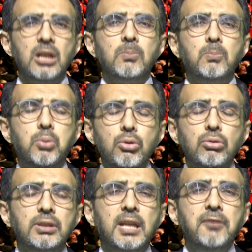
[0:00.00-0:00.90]

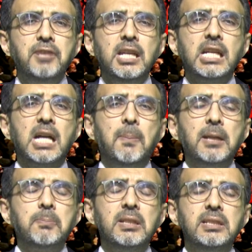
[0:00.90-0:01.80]
Bu defteri
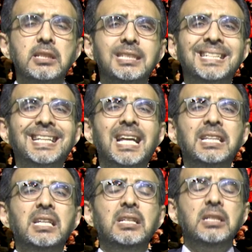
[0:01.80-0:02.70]
kapatmasının
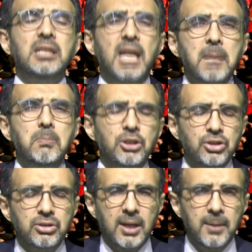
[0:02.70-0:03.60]
nedenlerinin en
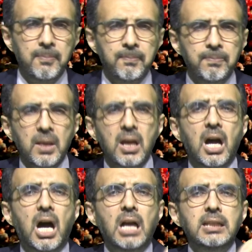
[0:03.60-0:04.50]
başında
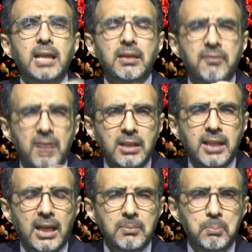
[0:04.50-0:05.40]
Ali'den,
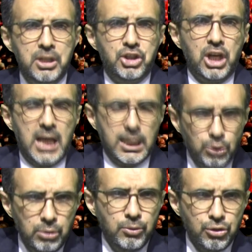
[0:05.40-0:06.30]
Veli'den bir şeyler
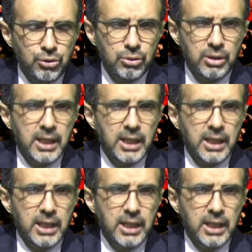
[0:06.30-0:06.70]
duymuş.